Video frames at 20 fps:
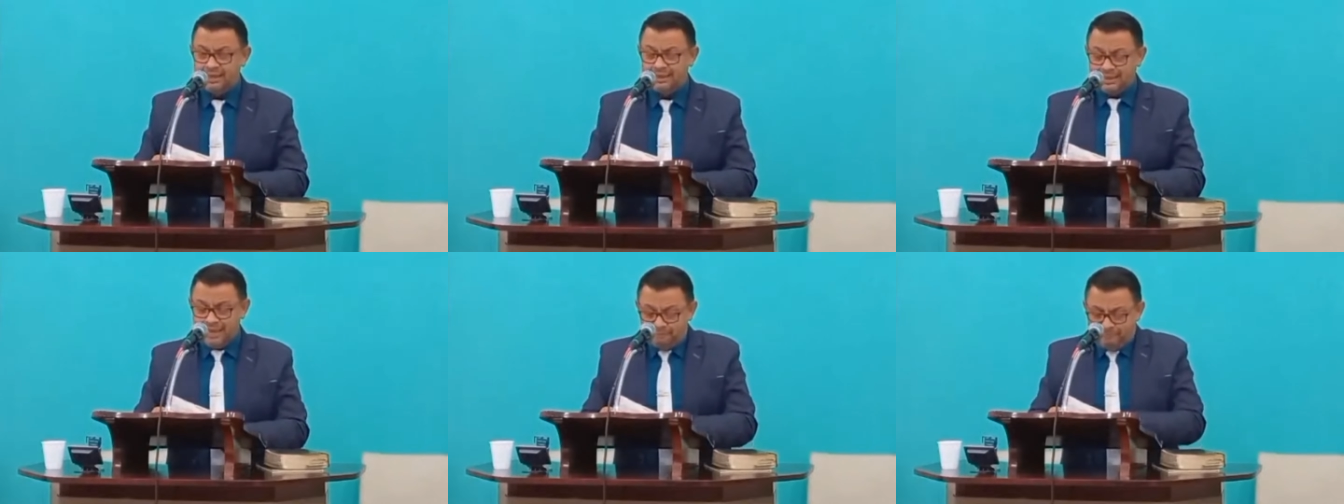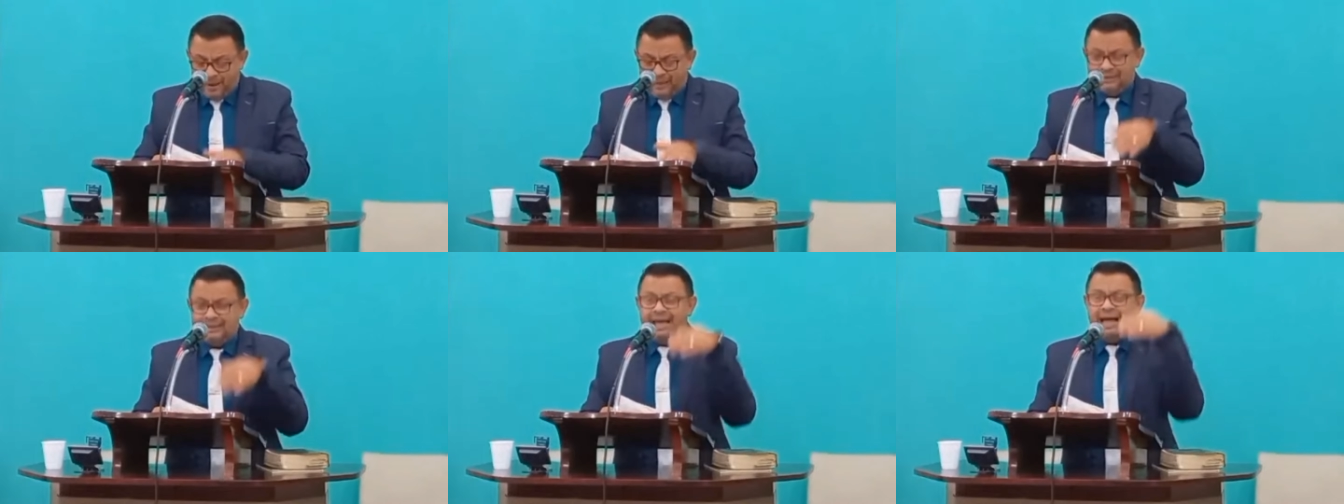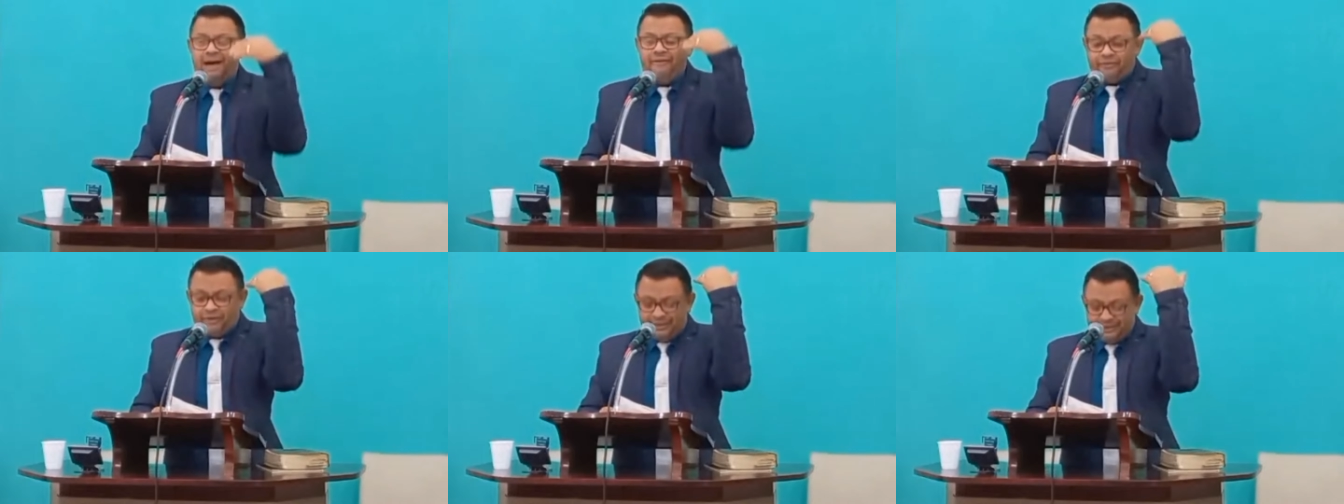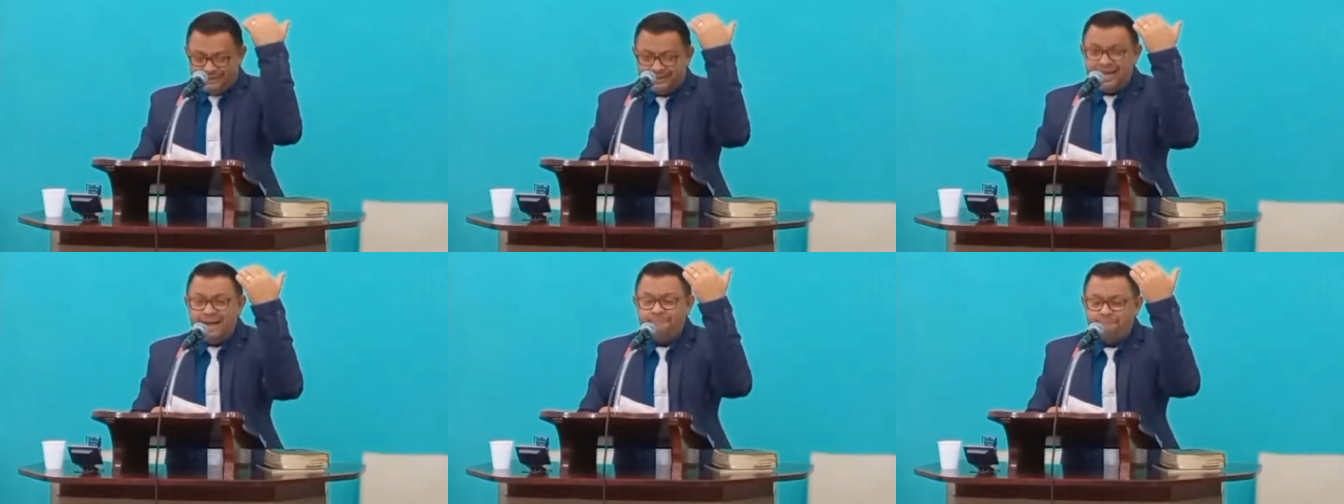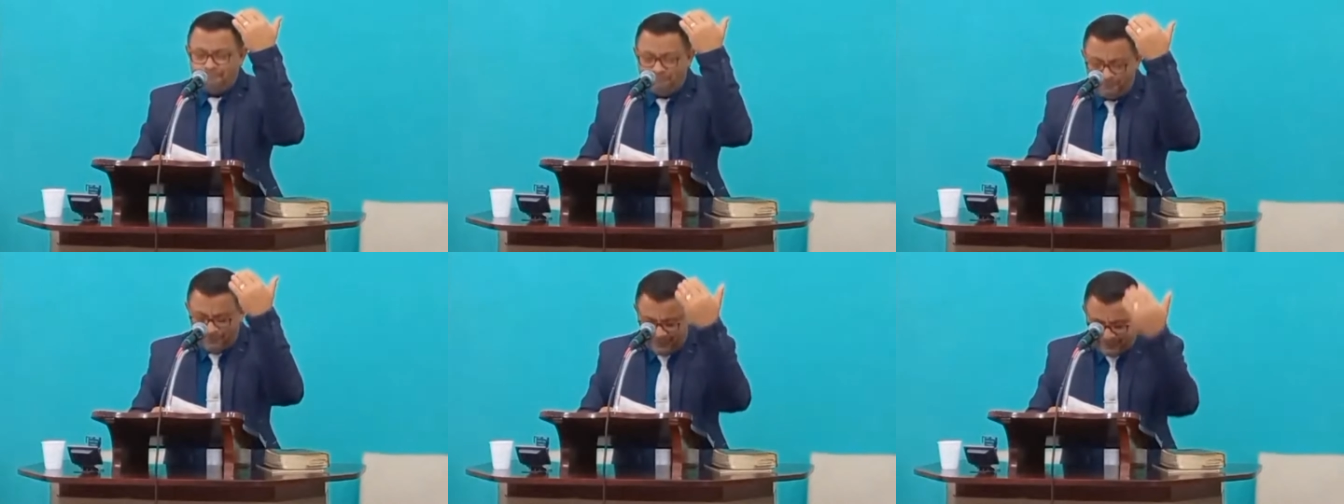que a palavra está
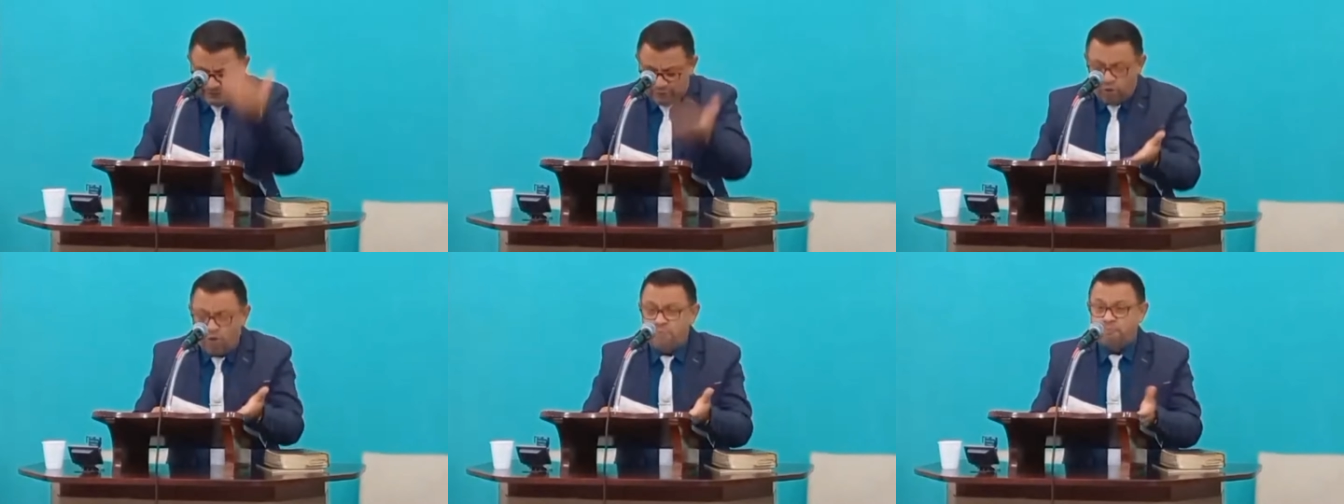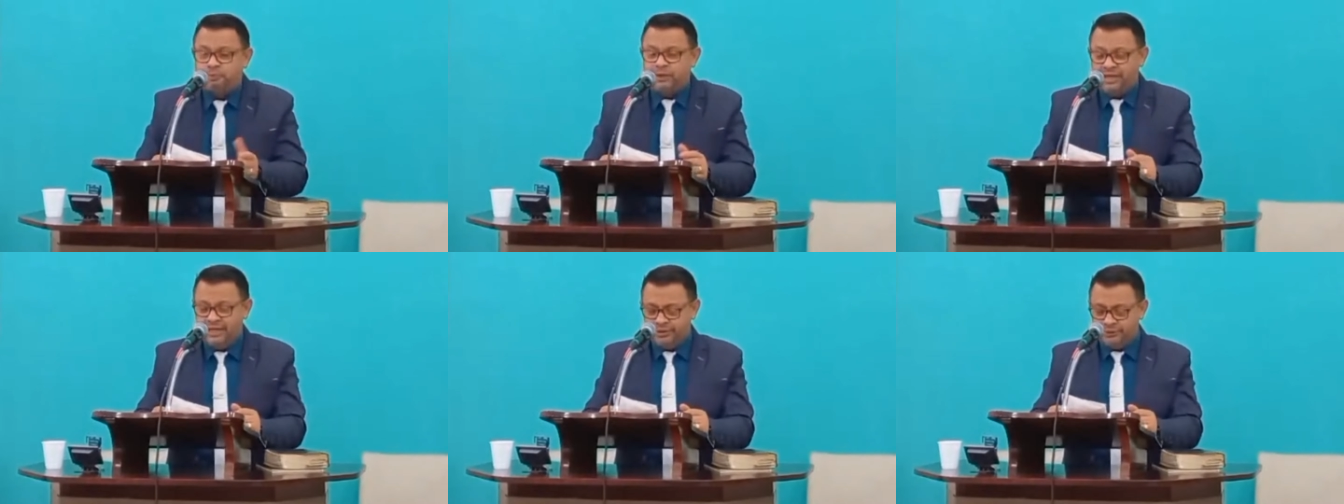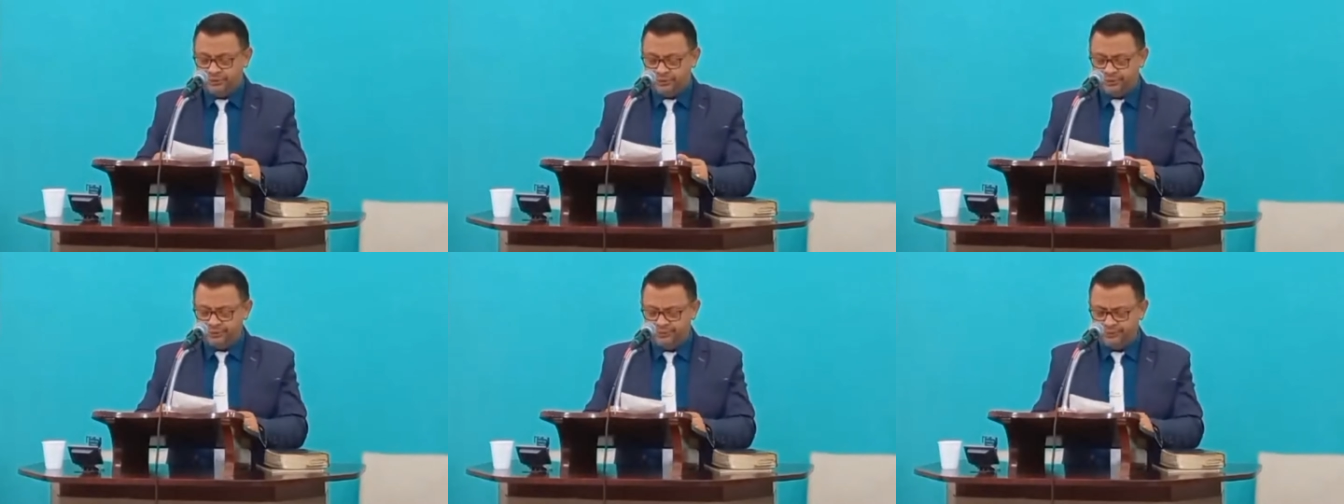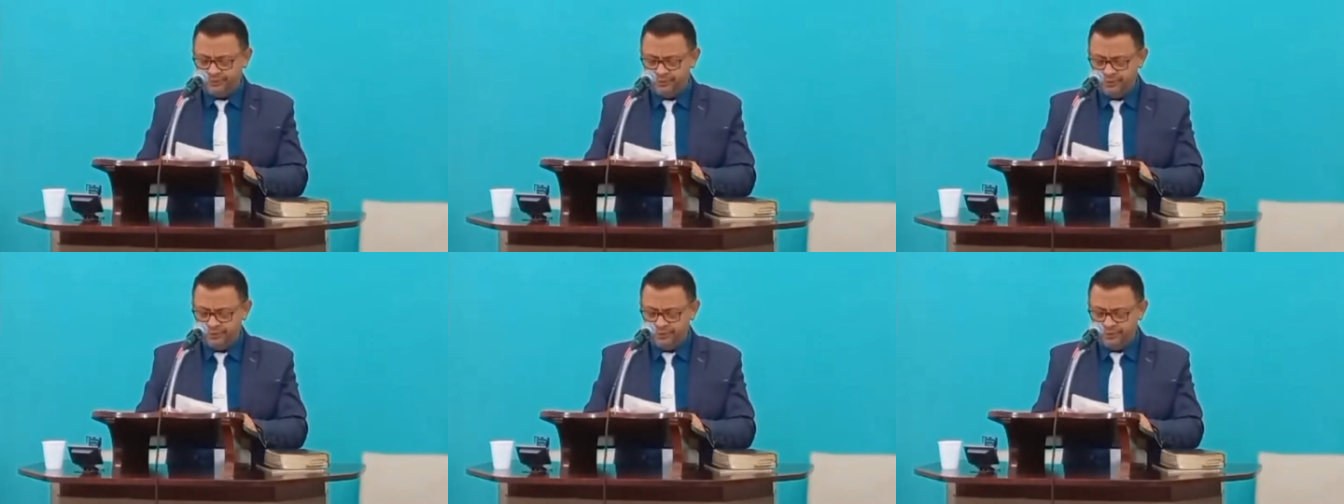se cumprindo.